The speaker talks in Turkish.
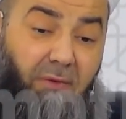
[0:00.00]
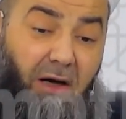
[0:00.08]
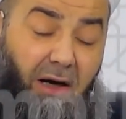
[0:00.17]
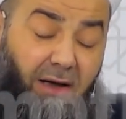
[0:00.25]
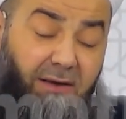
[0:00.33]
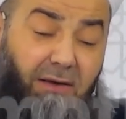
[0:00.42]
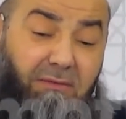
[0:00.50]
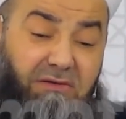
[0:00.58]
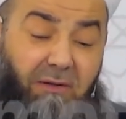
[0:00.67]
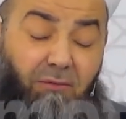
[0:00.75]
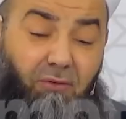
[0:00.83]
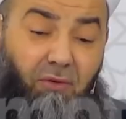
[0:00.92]
Arada biz
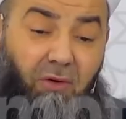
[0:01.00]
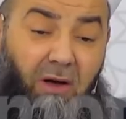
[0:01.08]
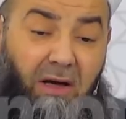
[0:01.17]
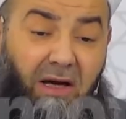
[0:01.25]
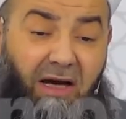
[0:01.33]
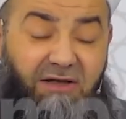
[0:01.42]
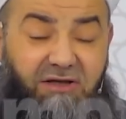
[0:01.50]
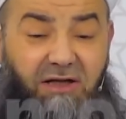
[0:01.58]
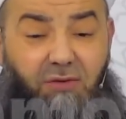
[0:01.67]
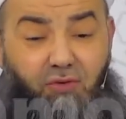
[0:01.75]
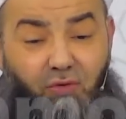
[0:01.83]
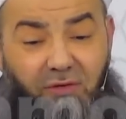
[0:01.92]
de bulduk. E
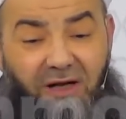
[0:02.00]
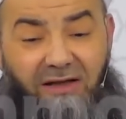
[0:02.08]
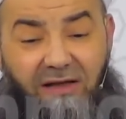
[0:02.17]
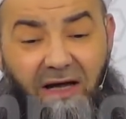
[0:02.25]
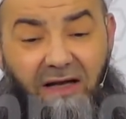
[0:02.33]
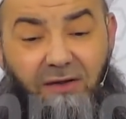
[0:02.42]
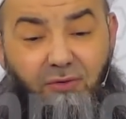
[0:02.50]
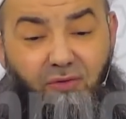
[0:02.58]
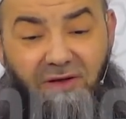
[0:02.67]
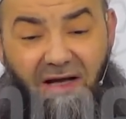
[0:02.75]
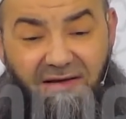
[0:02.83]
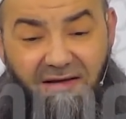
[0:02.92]
şimdi sünnet ehli
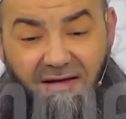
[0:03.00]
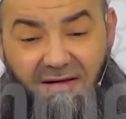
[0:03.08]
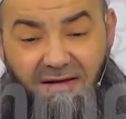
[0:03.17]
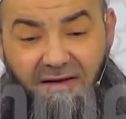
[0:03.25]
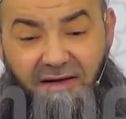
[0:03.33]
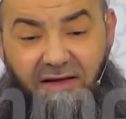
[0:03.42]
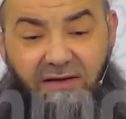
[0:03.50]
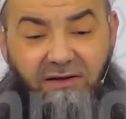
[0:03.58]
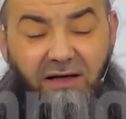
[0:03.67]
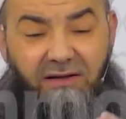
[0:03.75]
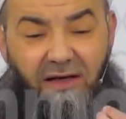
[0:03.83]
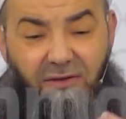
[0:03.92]
sünnet,
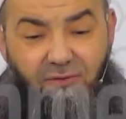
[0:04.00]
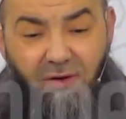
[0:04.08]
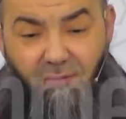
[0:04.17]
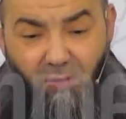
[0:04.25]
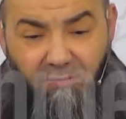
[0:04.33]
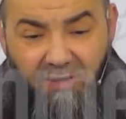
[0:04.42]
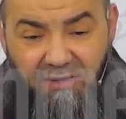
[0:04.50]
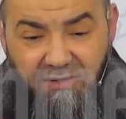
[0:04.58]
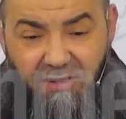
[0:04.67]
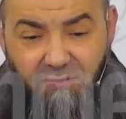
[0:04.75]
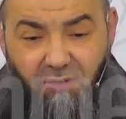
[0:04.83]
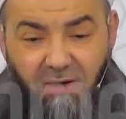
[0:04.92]
itikat ehli sünnet
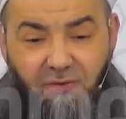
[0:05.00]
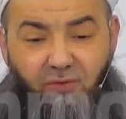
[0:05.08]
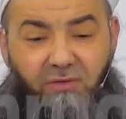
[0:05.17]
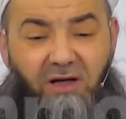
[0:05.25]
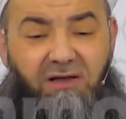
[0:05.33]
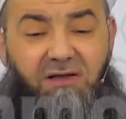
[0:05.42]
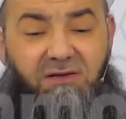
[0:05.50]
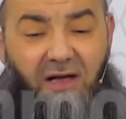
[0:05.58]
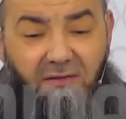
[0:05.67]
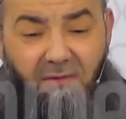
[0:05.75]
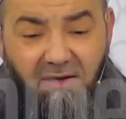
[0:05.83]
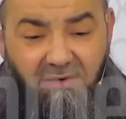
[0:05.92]
olmadıktan sonra, sünnete
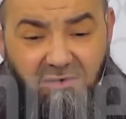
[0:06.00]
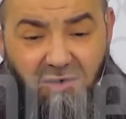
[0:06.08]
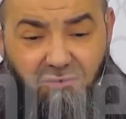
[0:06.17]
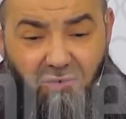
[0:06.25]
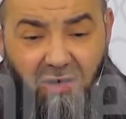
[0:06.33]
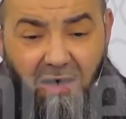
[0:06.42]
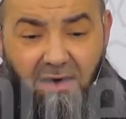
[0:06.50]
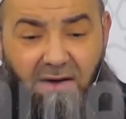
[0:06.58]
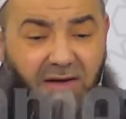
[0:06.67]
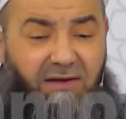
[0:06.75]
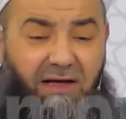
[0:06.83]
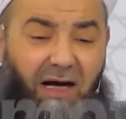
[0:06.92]
sarılmadıktan sonra
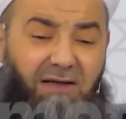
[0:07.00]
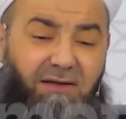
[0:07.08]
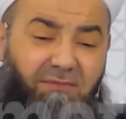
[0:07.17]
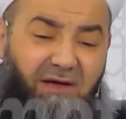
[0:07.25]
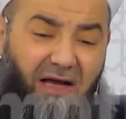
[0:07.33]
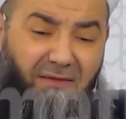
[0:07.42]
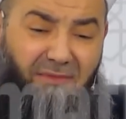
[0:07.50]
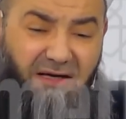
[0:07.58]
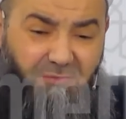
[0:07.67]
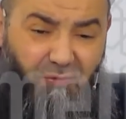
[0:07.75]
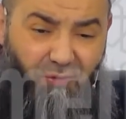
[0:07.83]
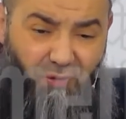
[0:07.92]
yardım
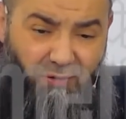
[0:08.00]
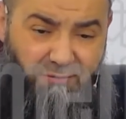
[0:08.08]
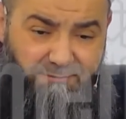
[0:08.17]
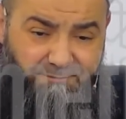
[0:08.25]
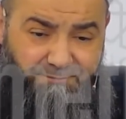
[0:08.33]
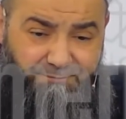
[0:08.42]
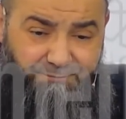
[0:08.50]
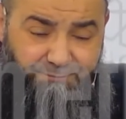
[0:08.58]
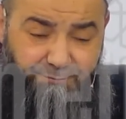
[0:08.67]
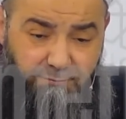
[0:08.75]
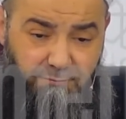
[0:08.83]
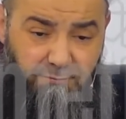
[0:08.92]
gelmez buyuruyor.
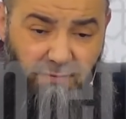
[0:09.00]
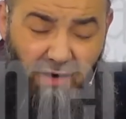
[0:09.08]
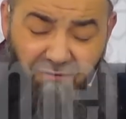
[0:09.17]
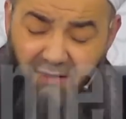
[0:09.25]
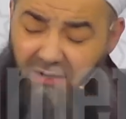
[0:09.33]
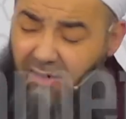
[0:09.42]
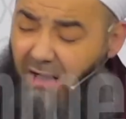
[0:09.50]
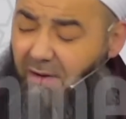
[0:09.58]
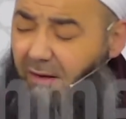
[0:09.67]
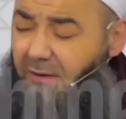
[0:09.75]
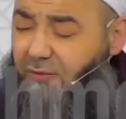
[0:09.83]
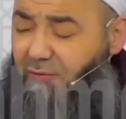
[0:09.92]
Feyda
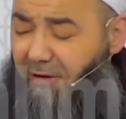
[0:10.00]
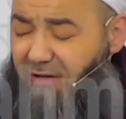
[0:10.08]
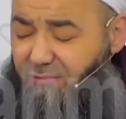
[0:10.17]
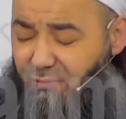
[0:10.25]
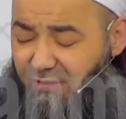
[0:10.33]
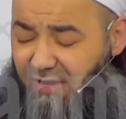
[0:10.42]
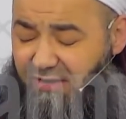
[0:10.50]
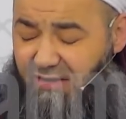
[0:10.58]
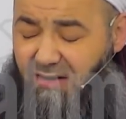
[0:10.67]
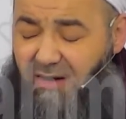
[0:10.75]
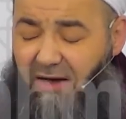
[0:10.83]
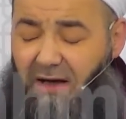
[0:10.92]
haraçtum an
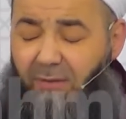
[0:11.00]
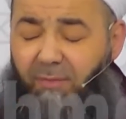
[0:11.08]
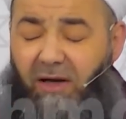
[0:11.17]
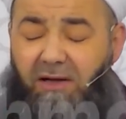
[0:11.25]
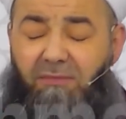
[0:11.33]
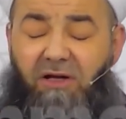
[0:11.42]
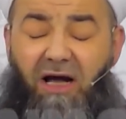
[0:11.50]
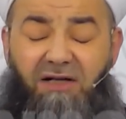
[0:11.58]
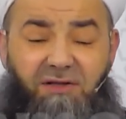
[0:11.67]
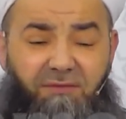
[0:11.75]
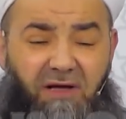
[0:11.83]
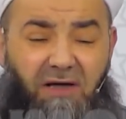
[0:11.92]
sünneti benim
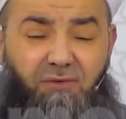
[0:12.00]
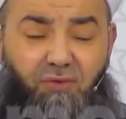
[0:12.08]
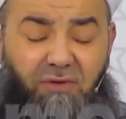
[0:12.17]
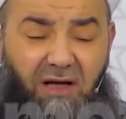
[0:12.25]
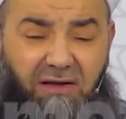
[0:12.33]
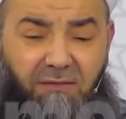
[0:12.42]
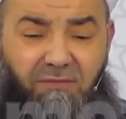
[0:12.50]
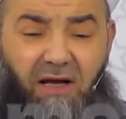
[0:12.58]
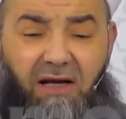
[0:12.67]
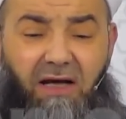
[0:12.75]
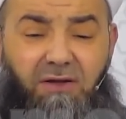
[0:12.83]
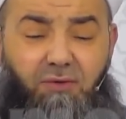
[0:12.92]
inancımdan,
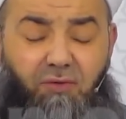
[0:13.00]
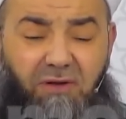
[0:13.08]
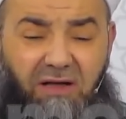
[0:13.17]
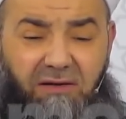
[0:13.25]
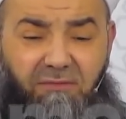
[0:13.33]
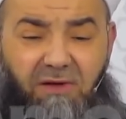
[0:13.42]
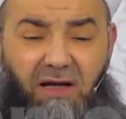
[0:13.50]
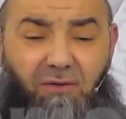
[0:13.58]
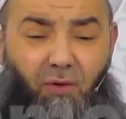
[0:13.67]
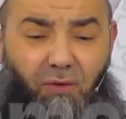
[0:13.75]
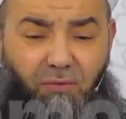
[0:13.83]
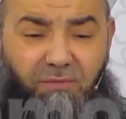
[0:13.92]
sünnetimden, ehli sünnetimden,
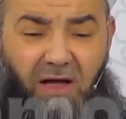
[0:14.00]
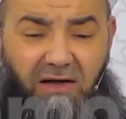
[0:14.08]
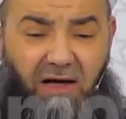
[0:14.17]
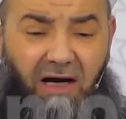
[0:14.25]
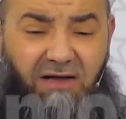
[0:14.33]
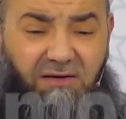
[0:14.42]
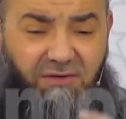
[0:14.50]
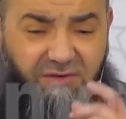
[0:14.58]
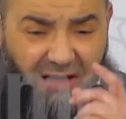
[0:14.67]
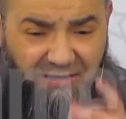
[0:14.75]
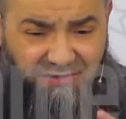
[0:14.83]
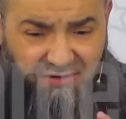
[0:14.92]
yolumdan
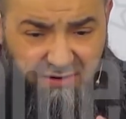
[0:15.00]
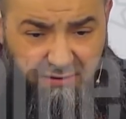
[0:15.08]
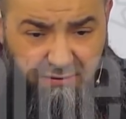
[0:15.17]
ayrılırsanız